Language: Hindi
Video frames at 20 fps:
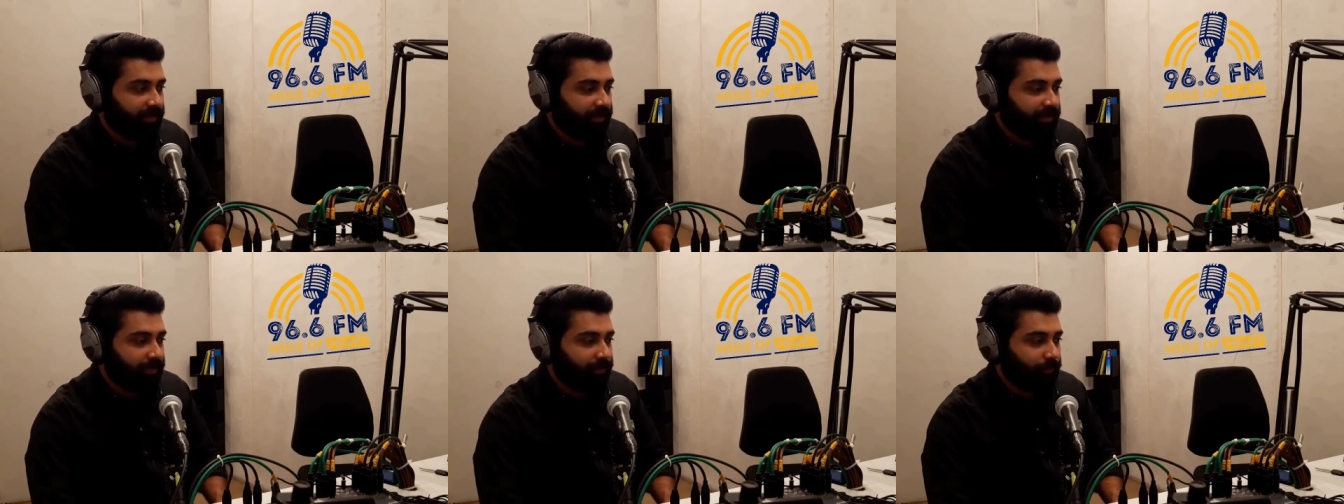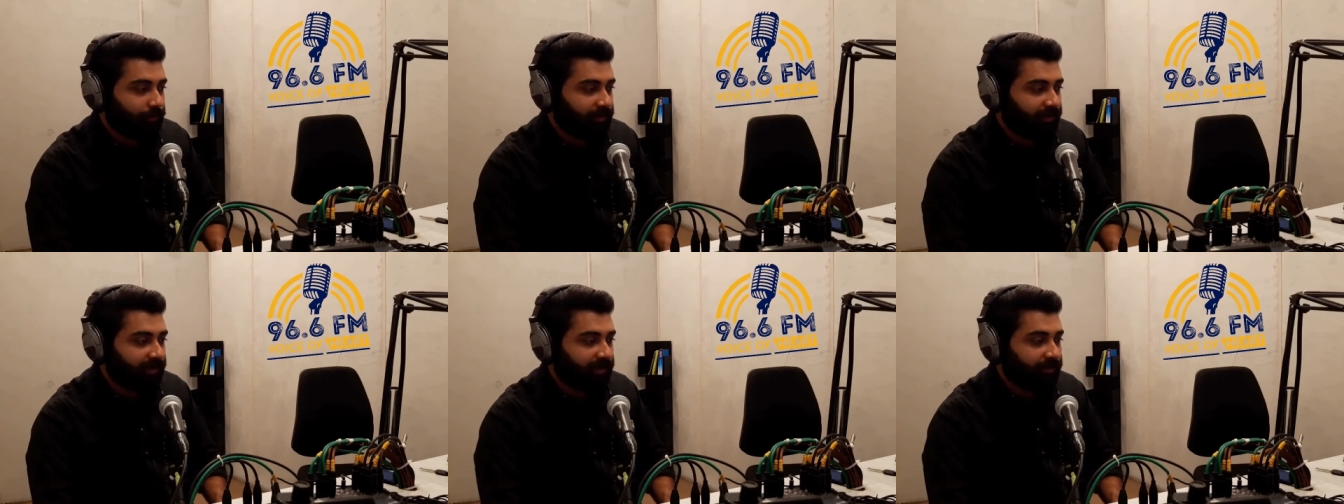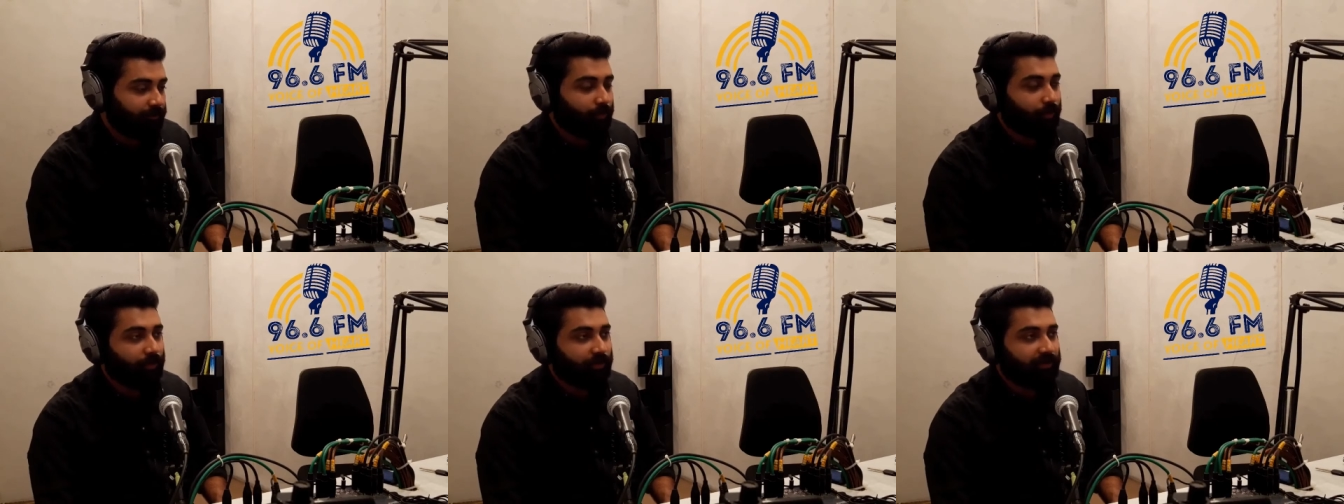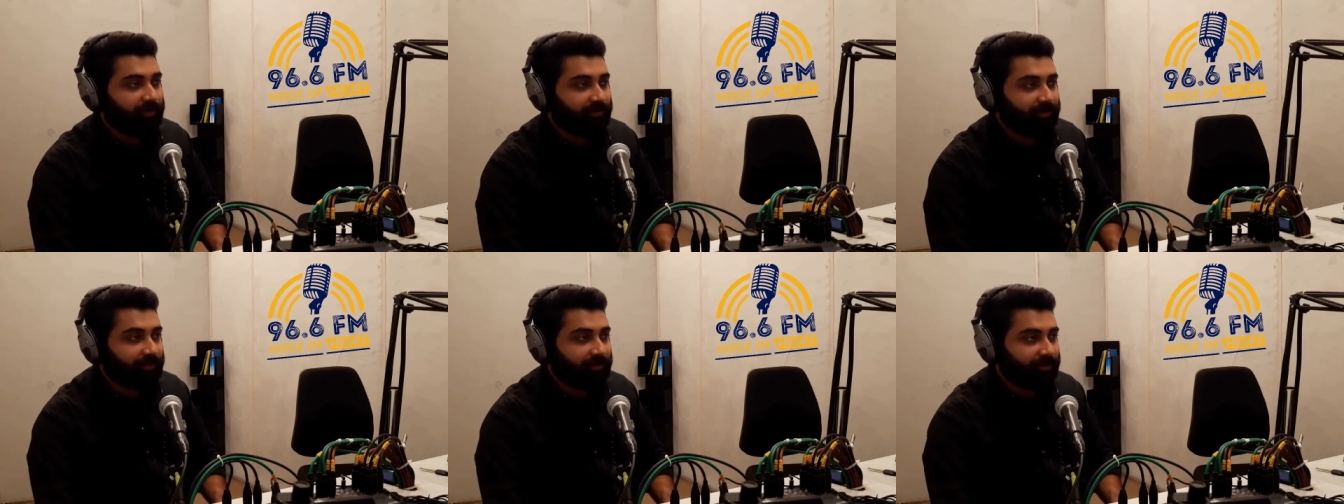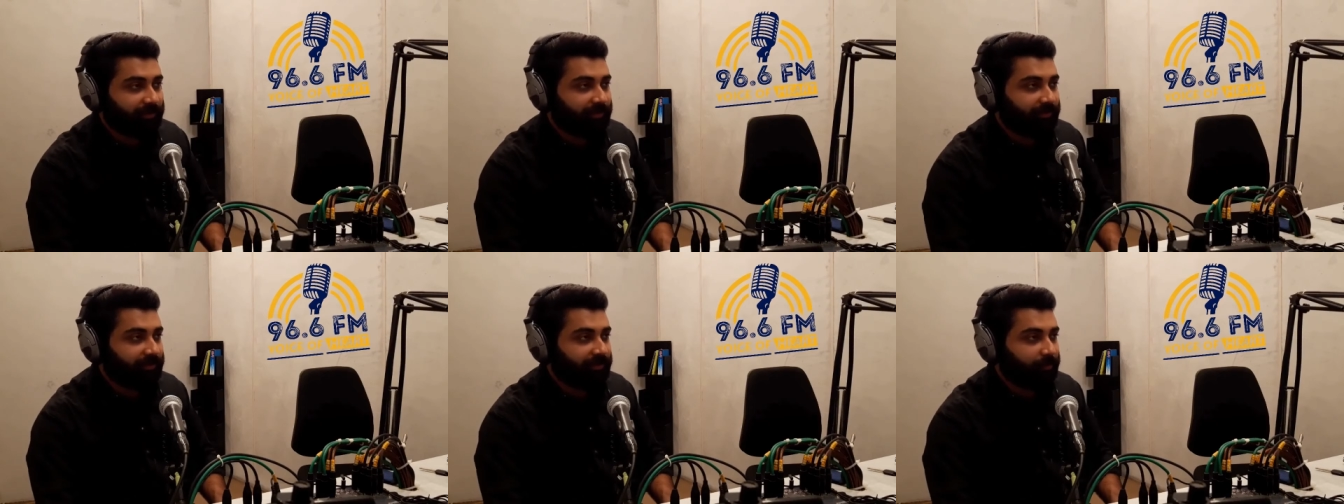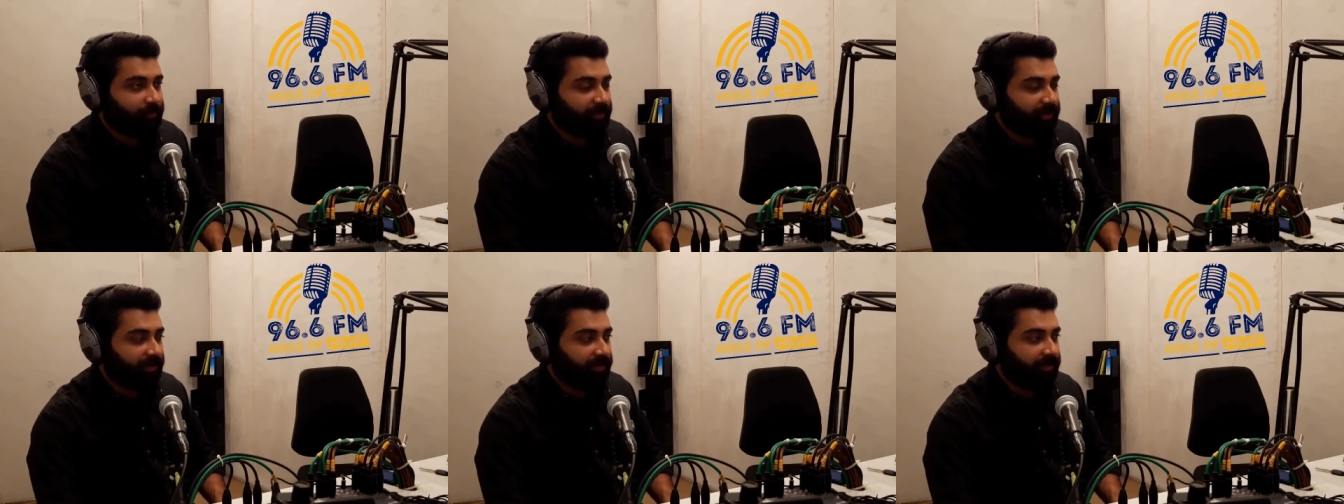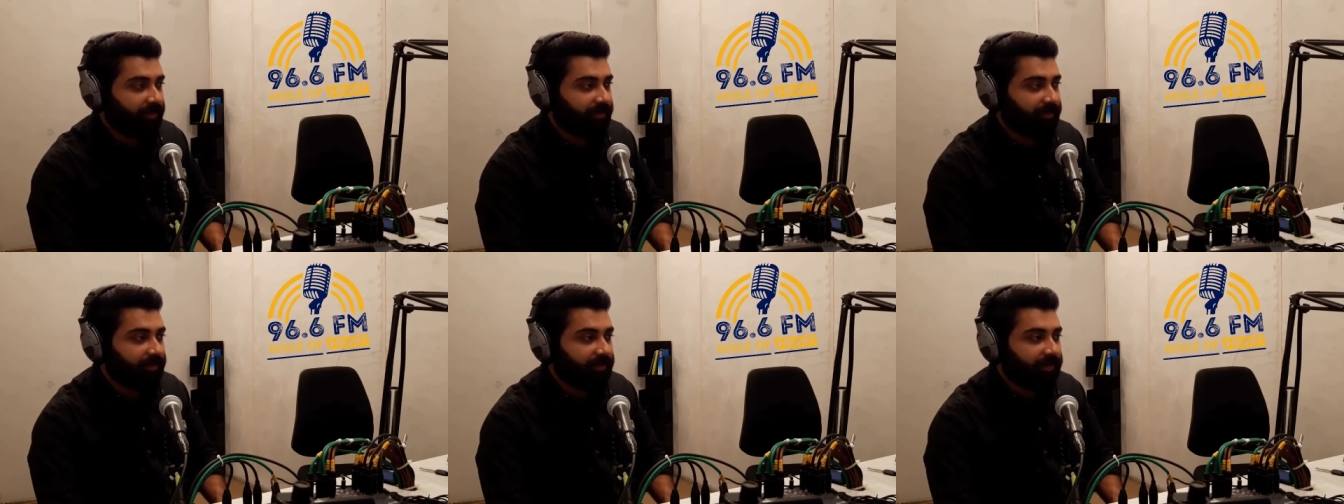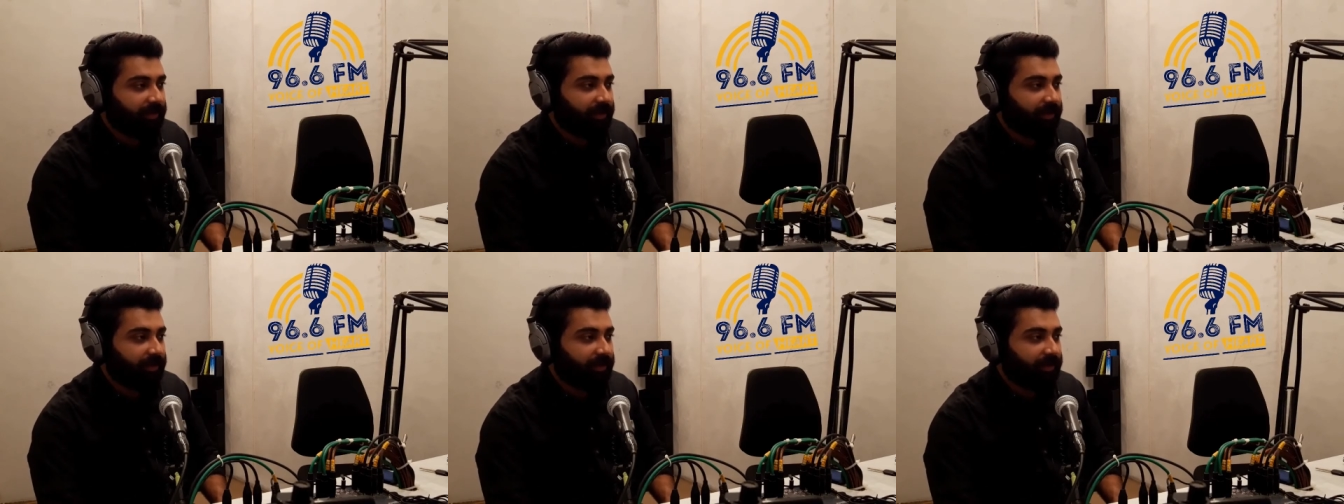तो ये एक बहुत अच्छी चीज़ थी मेरे लिए